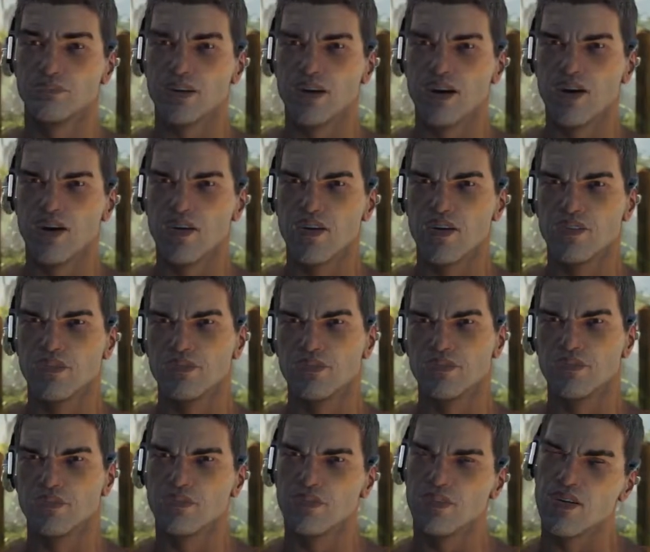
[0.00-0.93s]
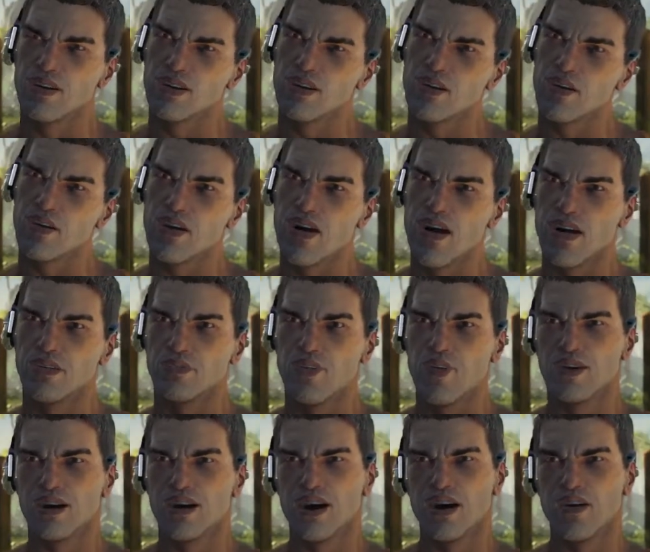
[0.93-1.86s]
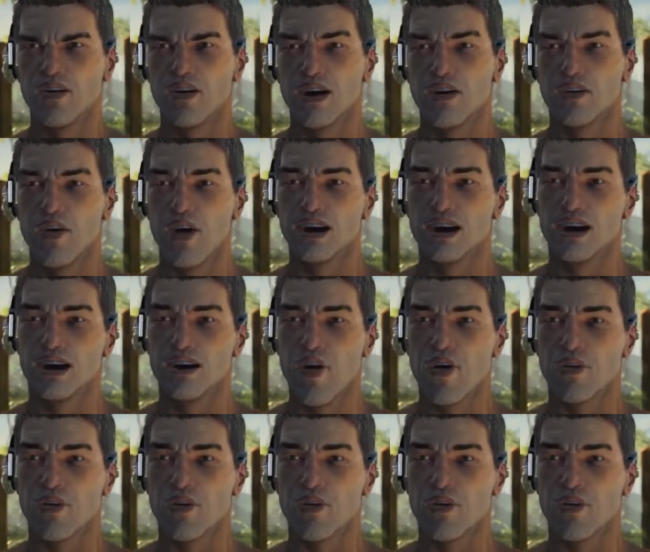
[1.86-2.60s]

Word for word: Nein, nur wo du es versteckt